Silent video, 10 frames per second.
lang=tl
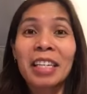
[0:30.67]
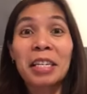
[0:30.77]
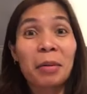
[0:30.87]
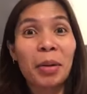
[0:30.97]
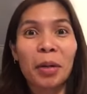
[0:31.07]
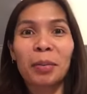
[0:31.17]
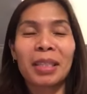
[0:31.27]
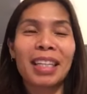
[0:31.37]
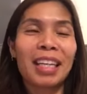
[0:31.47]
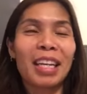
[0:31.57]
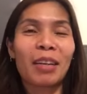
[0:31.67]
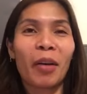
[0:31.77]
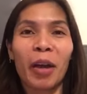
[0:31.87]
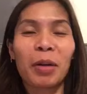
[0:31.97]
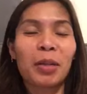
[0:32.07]
Hindi naman ako matalino.
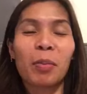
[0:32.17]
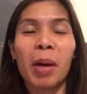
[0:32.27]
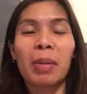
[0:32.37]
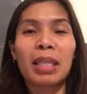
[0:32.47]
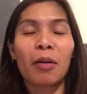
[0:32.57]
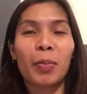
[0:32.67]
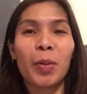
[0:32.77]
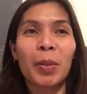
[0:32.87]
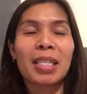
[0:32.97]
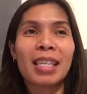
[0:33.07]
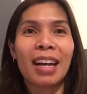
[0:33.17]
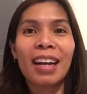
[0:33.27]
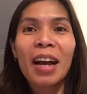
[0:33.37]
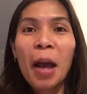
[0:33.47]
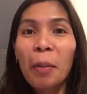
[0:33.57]
Aywan ko ba ba't ako pumasa.
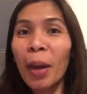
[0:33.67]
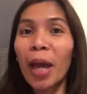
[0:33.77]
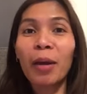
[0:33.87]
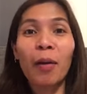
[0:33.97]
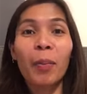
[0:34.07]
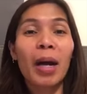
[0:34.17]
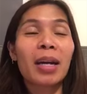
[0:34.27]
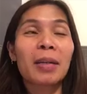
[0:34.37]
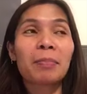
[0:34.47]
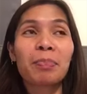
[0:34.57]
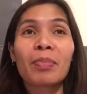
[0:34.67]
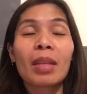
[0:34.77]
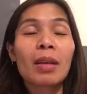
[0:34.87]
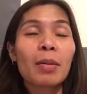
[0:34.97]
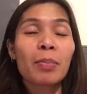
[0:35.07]
Pero parang
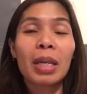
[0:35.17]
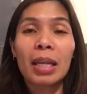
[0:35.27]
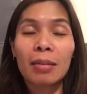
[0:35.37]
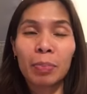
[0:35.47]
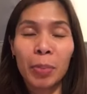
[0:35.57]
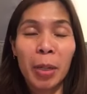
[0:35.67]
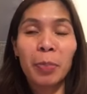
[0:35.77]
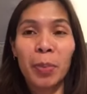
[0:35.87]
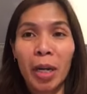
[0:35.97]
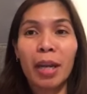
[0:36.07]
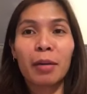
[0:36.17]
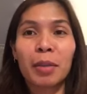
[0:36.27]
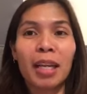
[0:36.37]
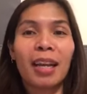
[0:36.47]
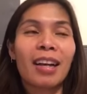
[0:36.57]
pinag-pray
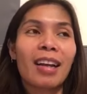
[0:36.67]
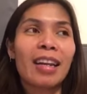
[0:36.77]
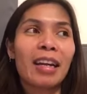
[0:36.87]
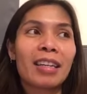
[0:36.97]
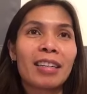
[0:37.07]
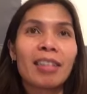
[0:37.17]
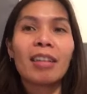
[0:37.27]
ko talaga na, na